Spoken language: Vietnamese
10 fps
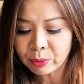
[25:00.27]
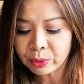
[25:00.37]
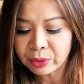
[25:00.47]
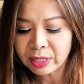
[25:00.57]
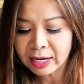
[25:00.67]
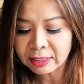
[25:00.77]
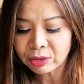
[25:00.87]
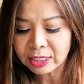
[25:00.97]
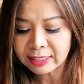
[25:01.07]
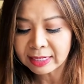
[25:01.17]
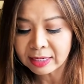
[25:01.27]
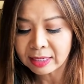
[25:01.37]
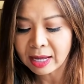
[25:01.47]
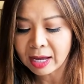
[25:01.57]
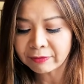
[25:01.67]
mũi
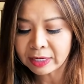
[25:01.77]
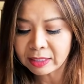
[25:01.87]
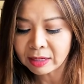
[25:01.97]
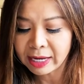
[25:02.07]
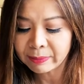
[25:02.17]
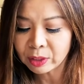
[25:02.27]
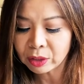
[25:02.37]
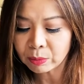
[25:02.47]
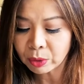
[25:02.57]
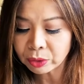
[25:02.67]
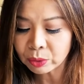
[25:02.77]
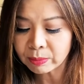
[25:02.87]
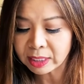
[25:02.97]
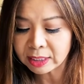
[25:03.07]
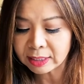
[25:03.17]
AstraZeneca, vậy giờ em có cần bổ sung
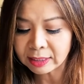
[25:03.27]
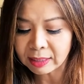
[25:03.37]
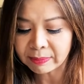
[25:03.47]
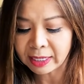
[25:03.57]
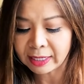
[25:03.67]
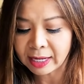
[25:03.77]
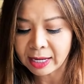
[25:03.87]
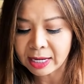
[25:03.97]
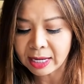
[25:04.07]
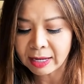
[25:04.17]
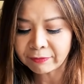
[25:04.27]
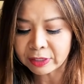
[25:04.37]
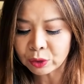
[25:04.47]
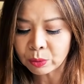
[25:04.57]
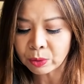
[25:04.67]
bằng chứng tiêm này hay em phải
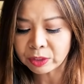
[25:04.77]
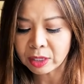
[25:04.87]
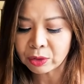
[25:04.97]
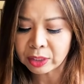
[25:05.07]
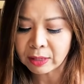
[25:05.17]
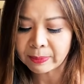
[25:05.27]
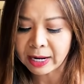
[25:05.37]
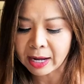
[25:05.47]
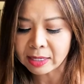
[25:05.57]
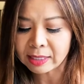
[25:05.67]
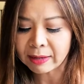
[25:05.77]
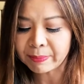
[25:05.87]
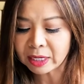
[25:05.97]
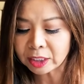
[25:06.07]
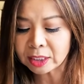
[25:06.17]
rút hồ sơ rồi nộp lại kèm
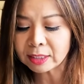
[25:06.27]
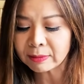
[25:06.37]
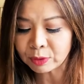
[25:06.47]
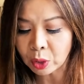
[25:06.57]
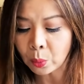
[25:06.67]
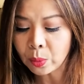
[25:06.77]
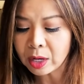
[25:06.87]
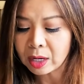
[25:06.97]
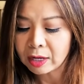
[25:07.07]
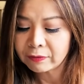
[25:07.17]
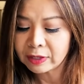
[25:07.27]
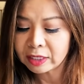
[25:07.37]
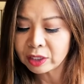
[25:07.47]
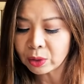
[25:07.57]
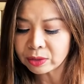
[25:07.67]
bằng chứng tiêm chủng? Vì
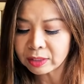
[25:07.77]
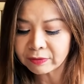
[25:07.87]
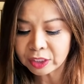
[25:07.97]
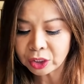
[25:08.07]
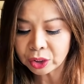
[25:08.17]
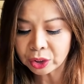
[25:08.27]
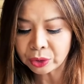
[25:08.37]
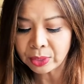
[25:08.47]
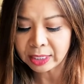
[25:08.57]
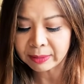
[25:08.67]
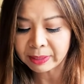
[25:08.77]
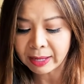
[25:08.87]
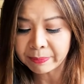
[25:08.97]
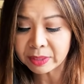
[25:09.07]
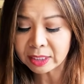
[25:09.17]
đến giờ hồ sơ vẫn chưa được duyệt, em
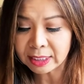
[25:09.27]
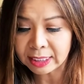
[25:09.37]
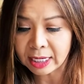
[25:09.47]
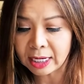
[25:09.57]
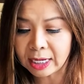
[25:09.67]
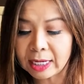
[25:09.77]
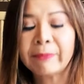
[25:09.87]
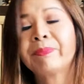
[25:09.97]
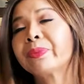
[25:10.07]
cảm ơn chị.